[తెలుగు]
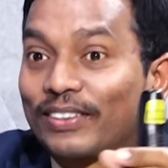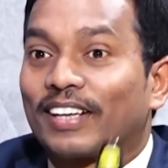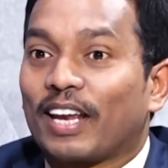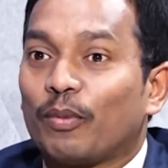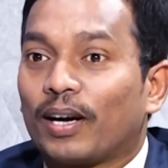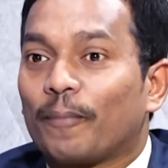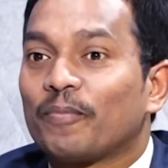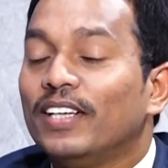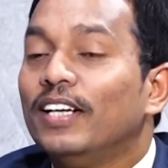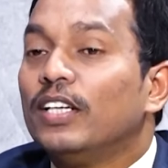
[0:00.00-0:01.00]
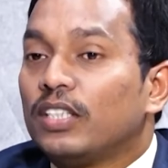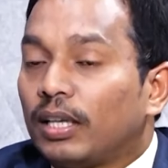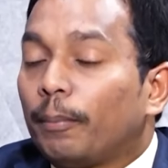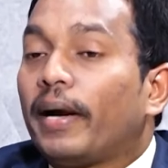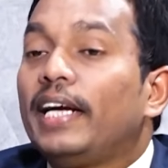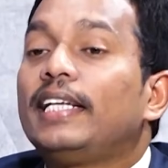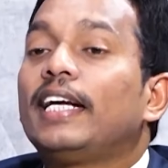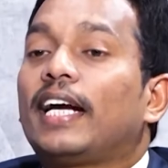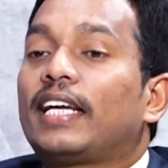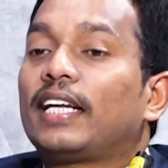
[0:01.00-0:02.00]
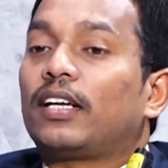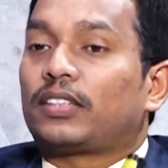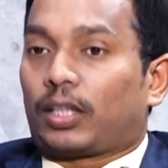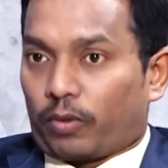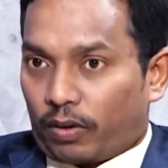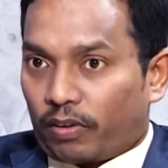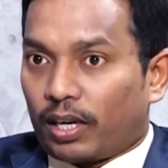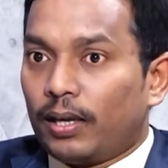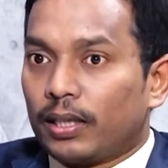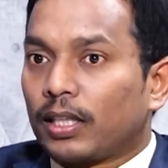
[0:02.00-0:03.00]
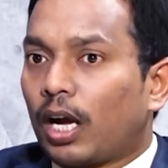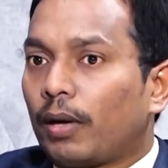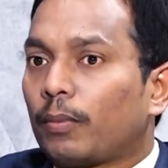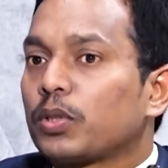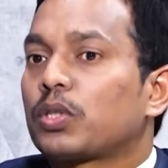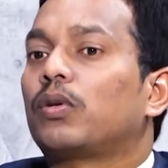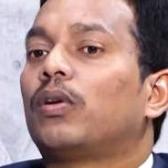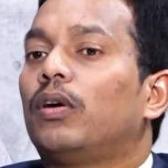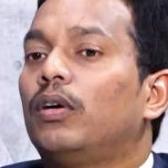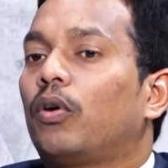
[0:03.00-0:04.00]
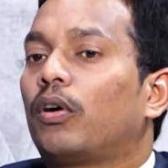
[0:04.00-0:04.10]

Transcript: గుర్తున్నాయి అనమాట అంటే బయటికి గట్టిగా చదవడం వల్ల ఇందాక మన పుస్తకంలో